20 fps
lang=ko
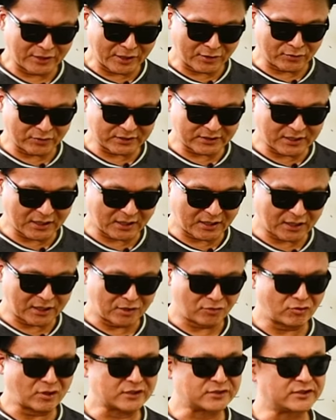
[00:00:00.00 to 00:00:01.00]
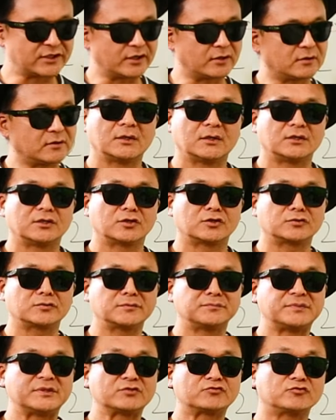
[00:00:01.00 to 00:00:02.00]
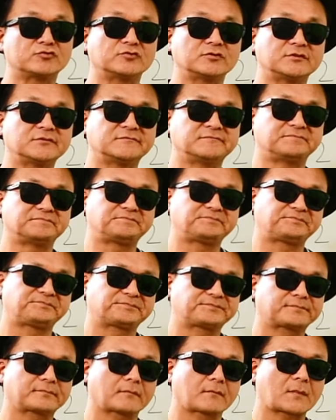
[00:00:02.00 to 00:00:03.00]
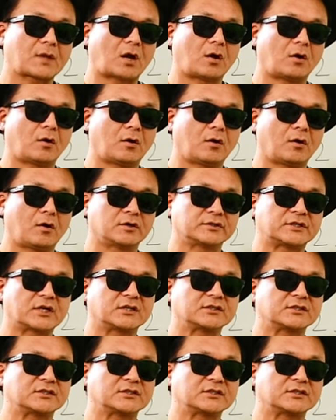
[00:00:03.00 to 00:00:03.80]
시작을 하려고 하는데요. 여러분 미국은 제가 이제